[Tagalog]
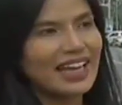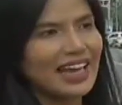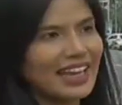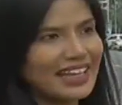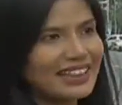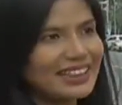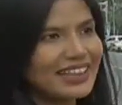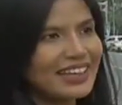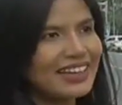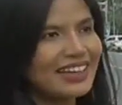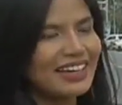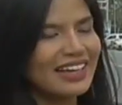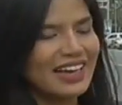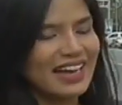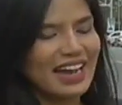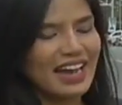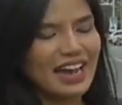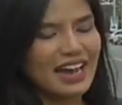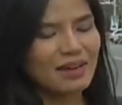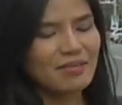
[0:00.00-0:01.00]
Plan ahead,
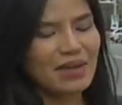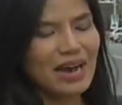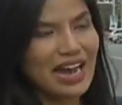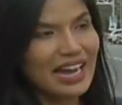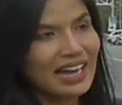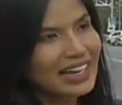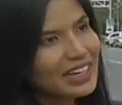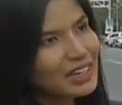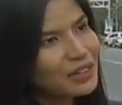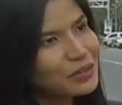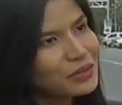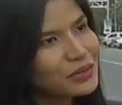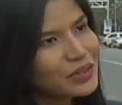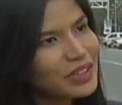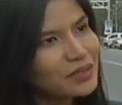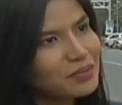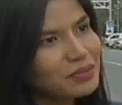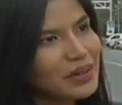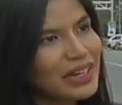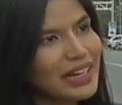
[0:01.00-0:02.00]
uh, maaga lang
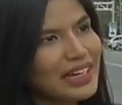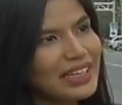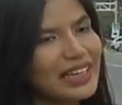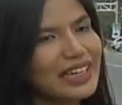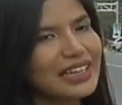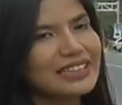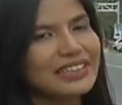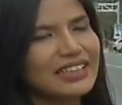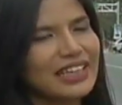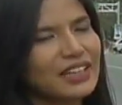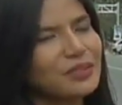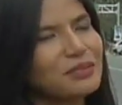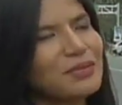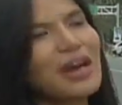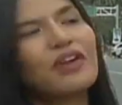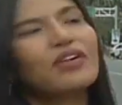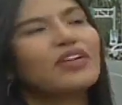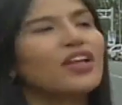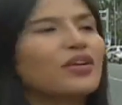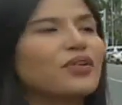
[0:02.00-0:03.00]
ho ng pag-alis
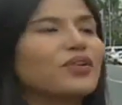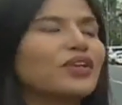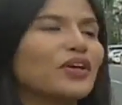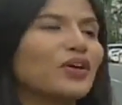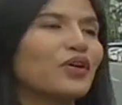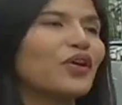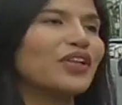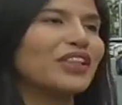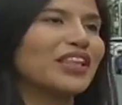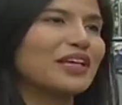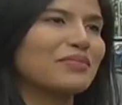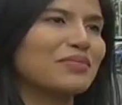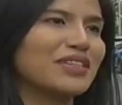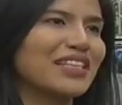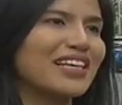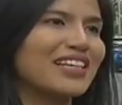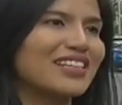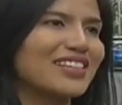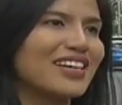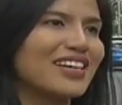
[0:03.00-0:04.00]
din, baon lang ho ng konting